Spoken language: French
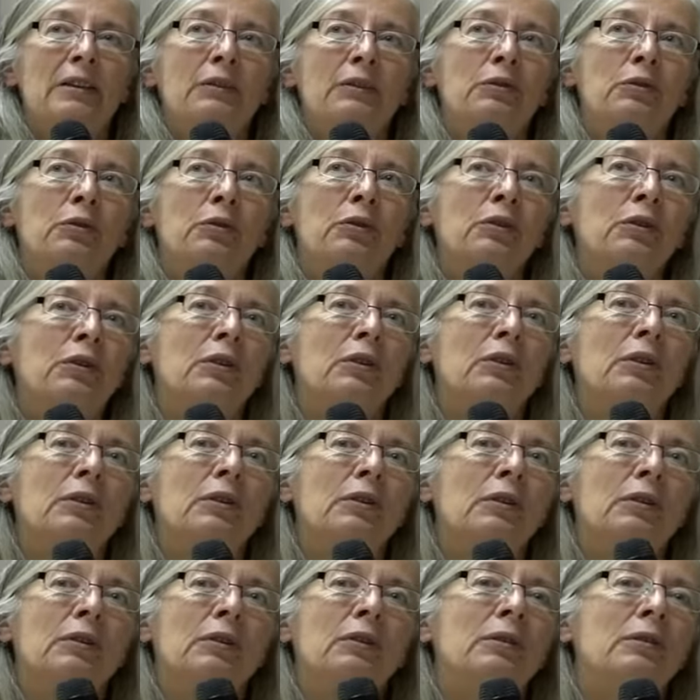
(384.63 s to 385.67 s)
Donc,
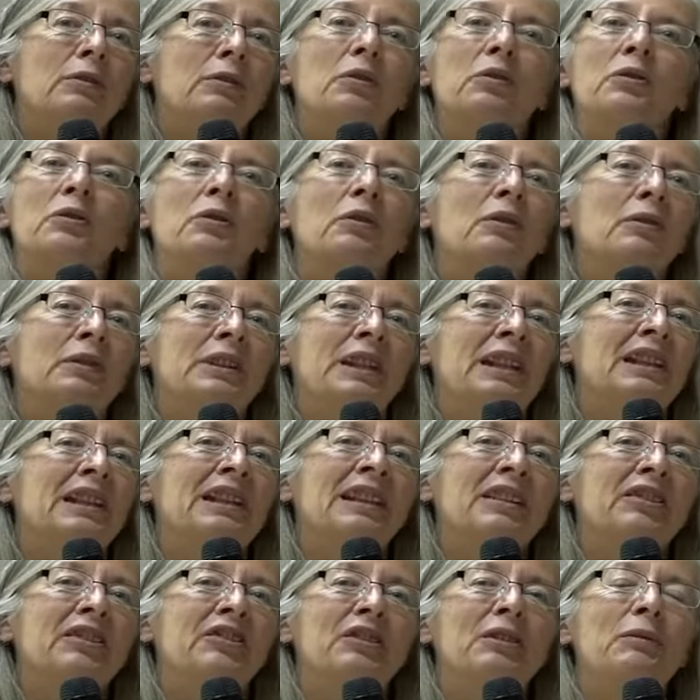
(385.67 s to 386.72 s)
euh, non, non, on a
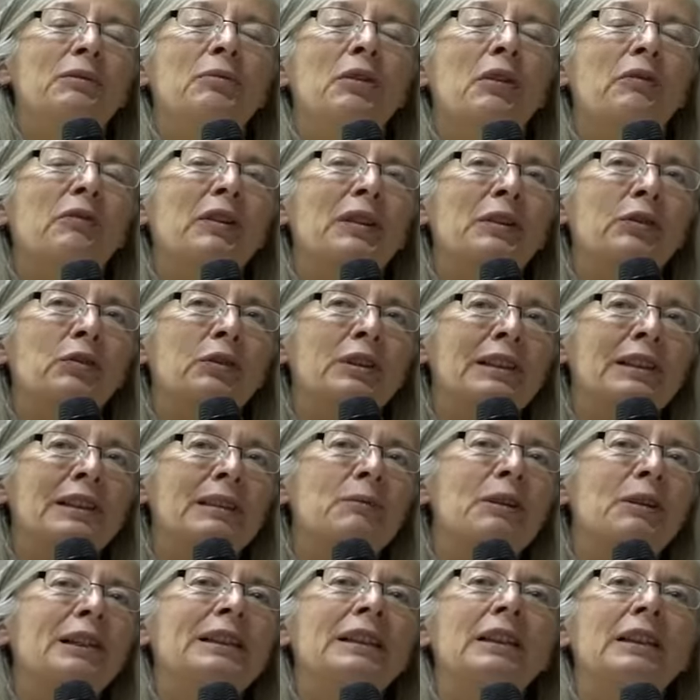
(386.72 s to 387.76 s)
élargi. Mais enfin, ce sont des
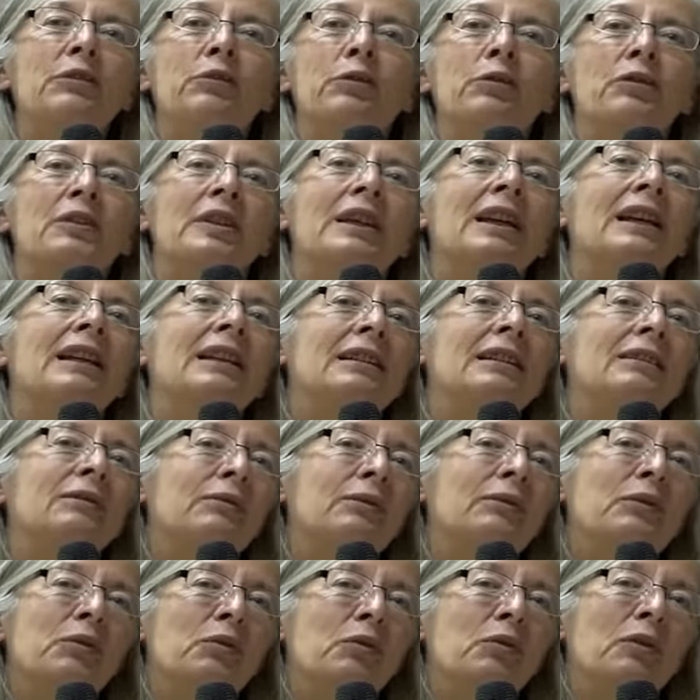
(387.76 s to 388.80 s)
thématiques sociales,
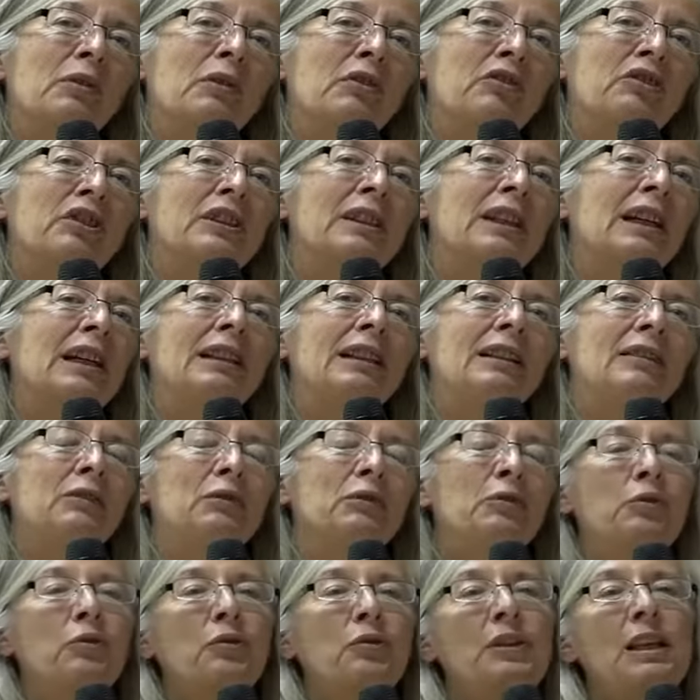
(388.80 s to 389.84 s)
hein, en général,
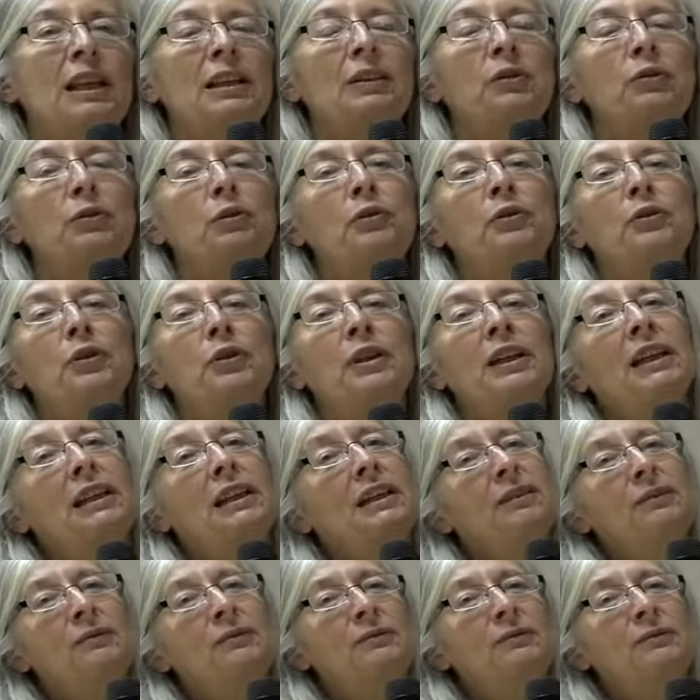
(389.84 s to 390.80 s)
sociales et culturelles.